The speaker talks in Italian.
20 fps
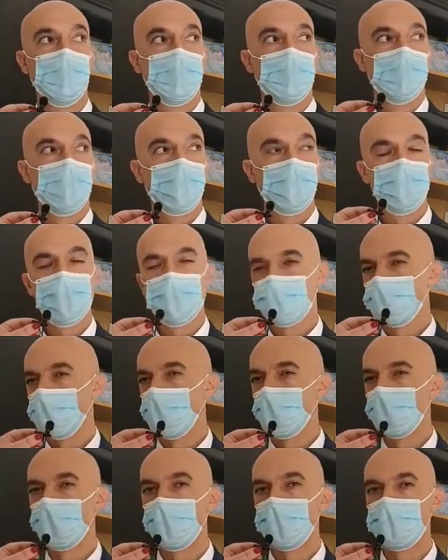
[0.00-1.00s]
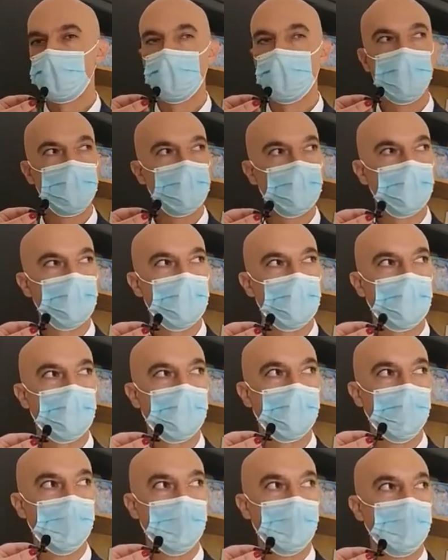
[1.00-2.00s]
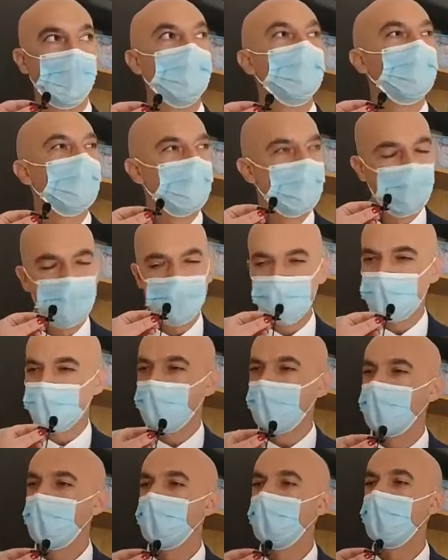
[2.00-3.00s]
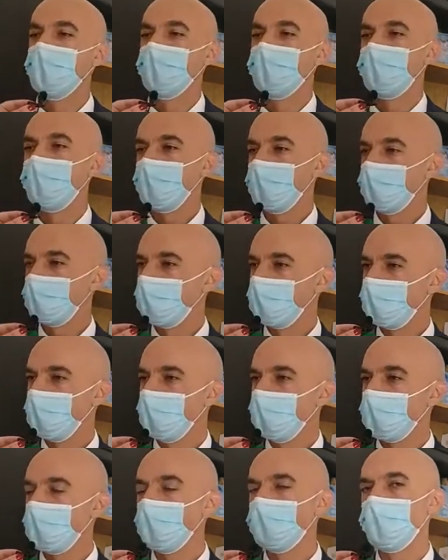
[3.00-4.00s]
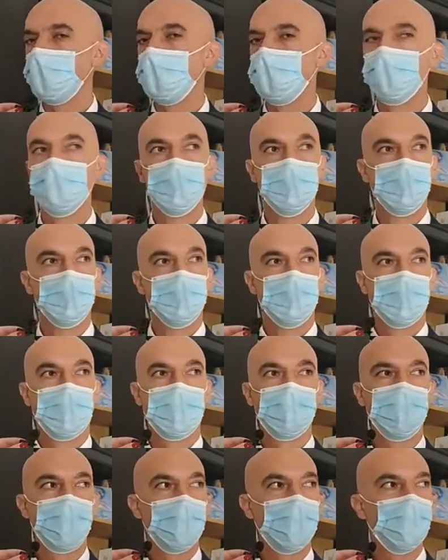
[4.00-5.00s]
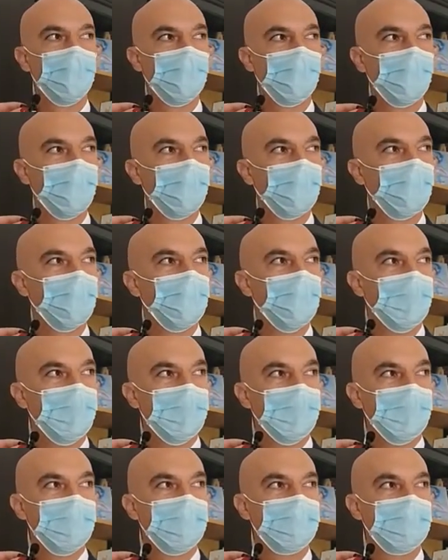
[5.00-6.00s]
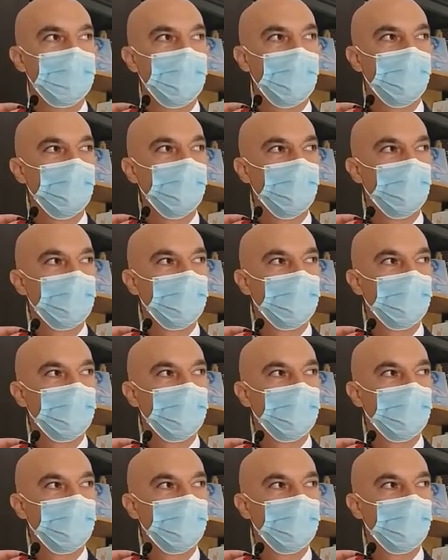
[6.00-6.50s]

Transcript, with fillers: Ma non è solo questo, bisogna intervenire nelle periferie, noi abbiamo, stiamo